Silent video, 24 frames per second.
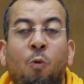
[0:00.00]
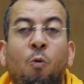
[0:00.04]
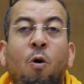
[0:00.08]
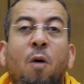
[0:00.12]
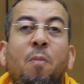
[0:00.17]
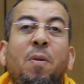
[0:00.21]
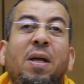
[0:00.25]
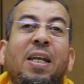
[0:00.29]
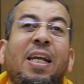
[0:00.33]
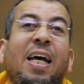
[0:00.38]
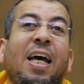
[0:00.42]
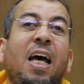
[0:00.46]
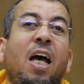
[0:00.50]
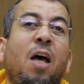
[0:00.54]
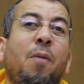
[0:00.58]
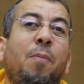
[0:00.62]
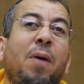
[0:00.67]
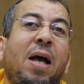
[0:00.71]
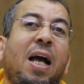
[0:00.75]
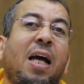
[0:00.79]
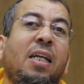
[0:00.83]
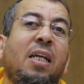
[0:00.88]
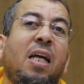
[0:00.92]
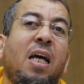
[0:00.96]
ومن
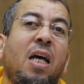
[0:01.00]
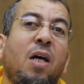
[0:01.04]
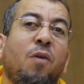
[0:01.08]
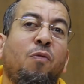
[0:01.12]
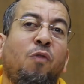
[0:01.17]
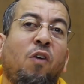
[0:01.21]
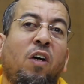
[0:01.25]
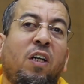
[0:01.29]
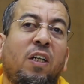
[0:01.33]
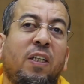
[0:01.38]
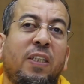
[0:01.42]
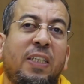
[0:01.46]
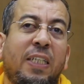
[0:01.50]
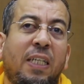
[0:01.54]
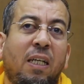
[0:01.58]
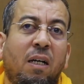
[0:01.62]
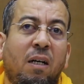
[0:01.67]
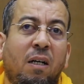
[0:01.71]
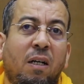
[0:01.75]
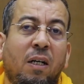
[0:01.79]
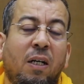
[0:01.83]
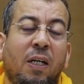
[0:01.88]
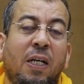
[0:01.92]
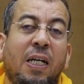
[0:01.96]
غاب عنها
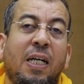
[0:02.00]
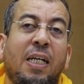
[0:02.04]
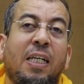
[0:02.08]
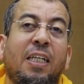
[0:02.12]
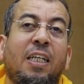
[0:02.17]
فرضيها